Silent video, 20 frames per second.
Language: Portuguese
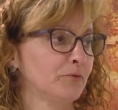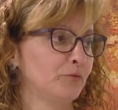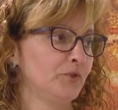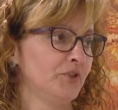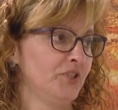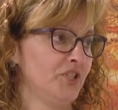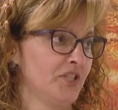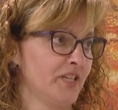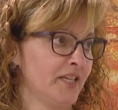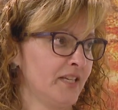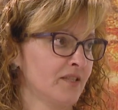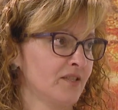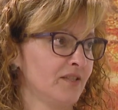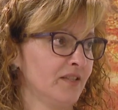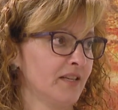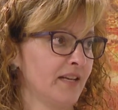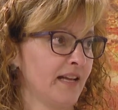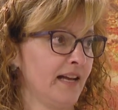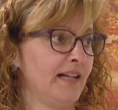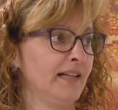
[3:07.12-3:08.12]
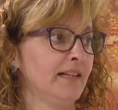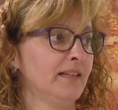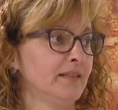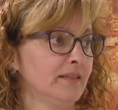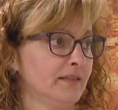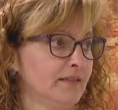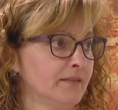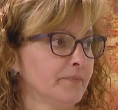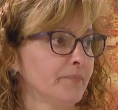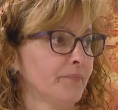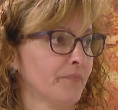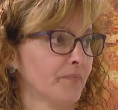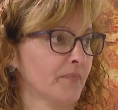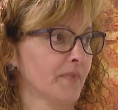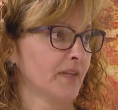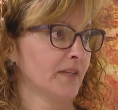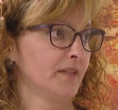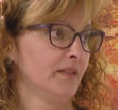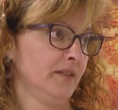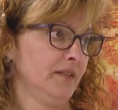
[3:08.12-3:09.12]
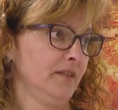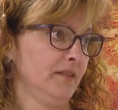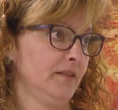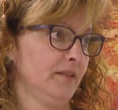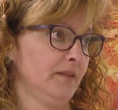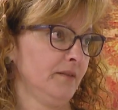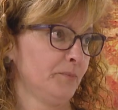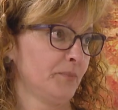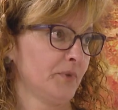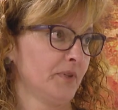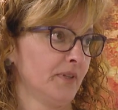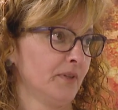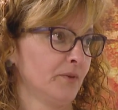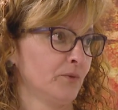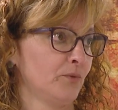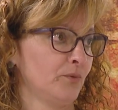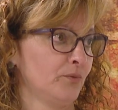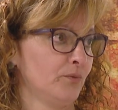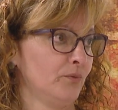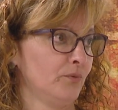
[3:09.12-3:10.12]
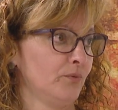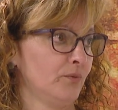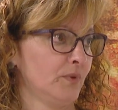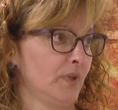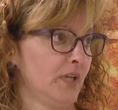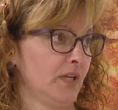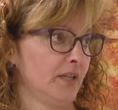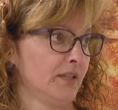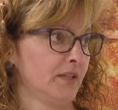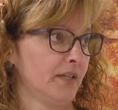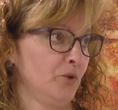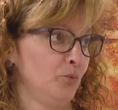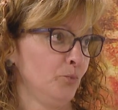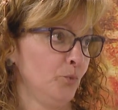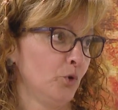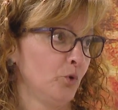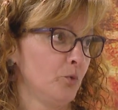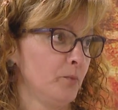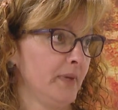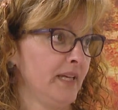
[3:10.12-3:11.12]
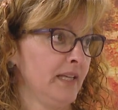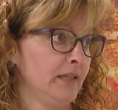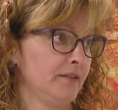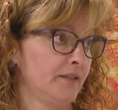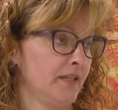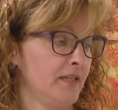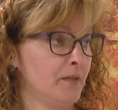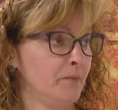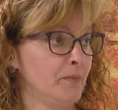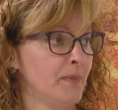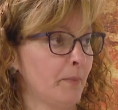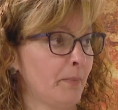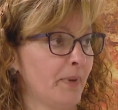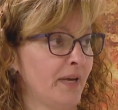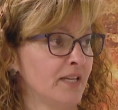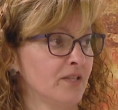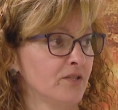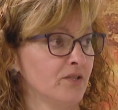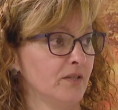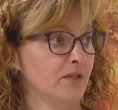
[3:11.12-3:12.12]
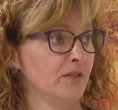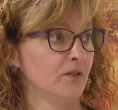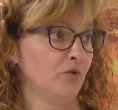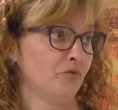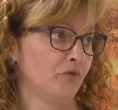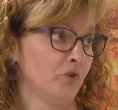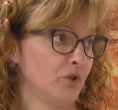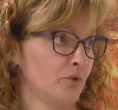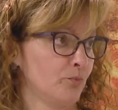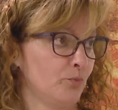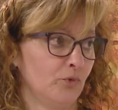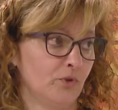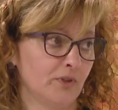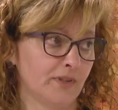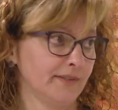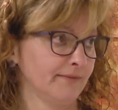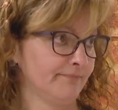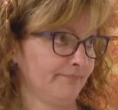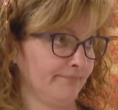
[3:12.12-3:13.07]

Florista Angelical e, portanto, tenho o meu e-mail, tenho a minha página e o Facebook.